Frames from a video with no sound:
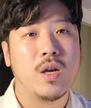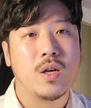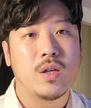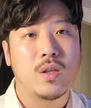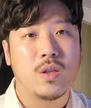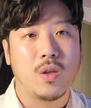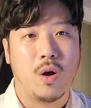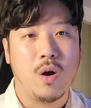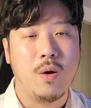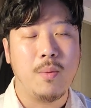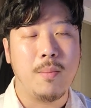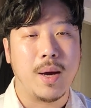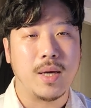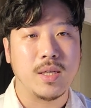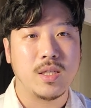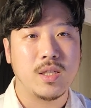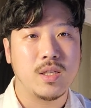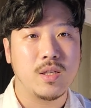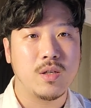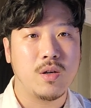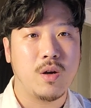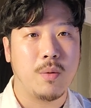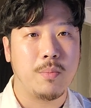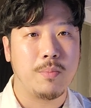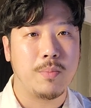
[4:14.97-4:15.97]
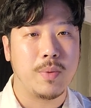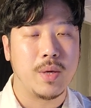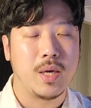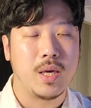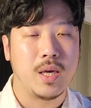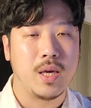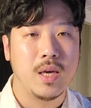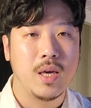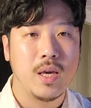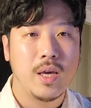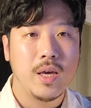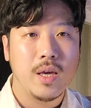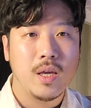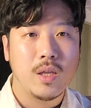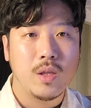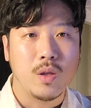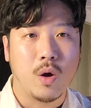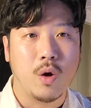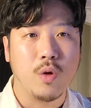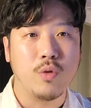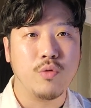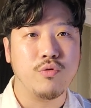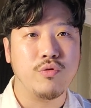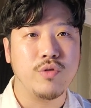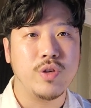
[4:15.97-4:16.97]
더 맛있는 커피,
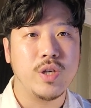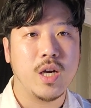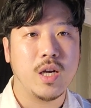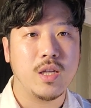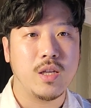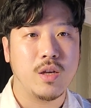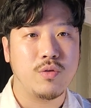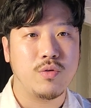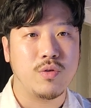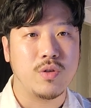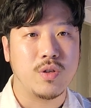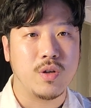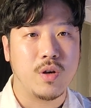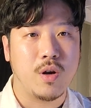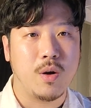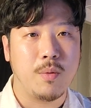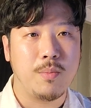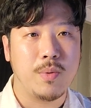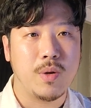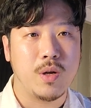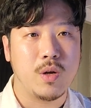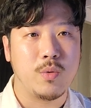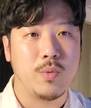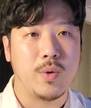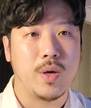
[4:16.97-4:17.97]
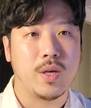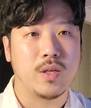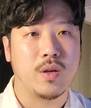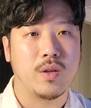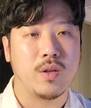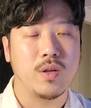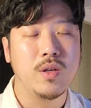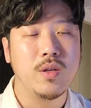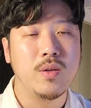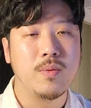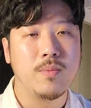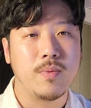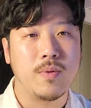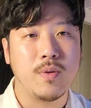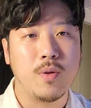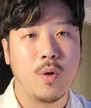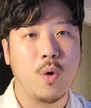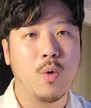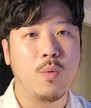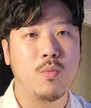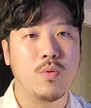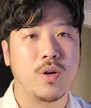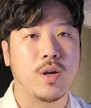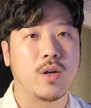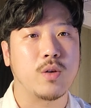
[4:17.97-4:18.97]
더 유지가 될 수 있는 커피를 위해서는
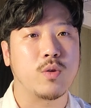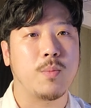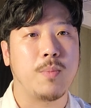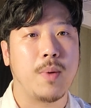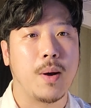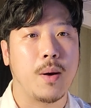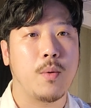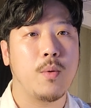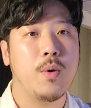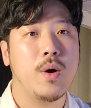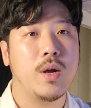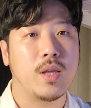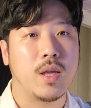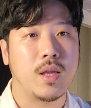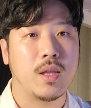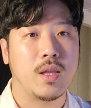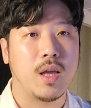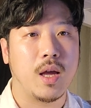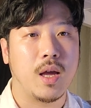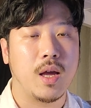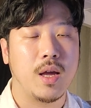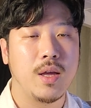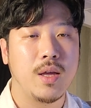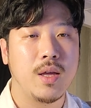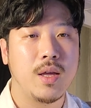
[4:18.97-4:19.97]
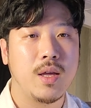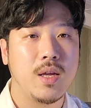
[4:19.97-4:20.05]
내용물을 계속 바꿔야 된다.